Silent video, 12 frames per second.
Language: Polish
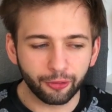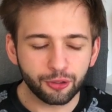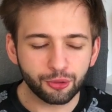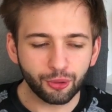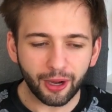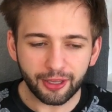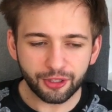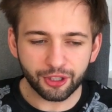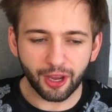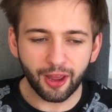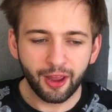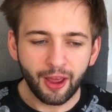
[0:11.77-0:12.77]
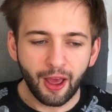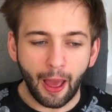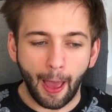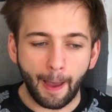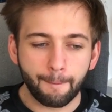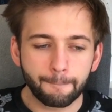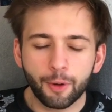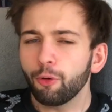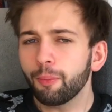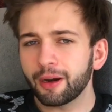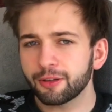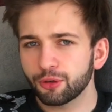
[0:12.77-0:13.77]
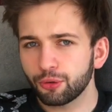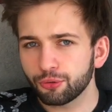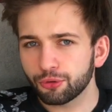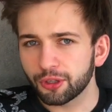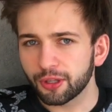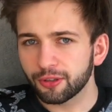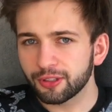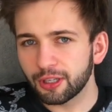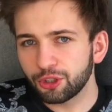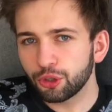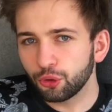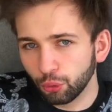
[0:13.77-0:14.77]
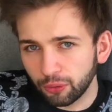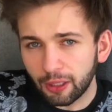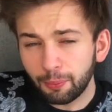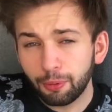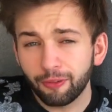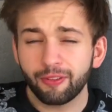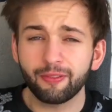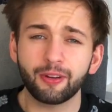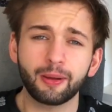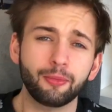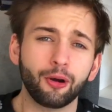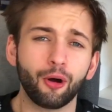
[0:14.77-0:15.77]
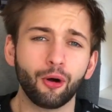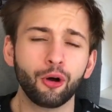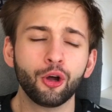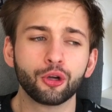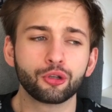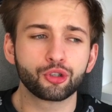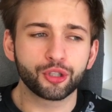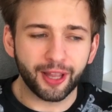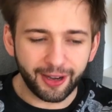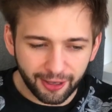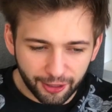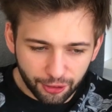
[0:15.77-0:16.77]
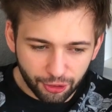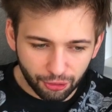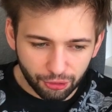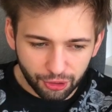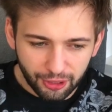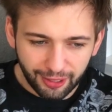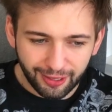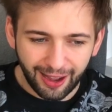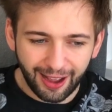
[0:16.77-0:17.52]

No i słuchajcie, e, było bardzo różnie, to znaczy tutaj powiem wam o czterech książkach,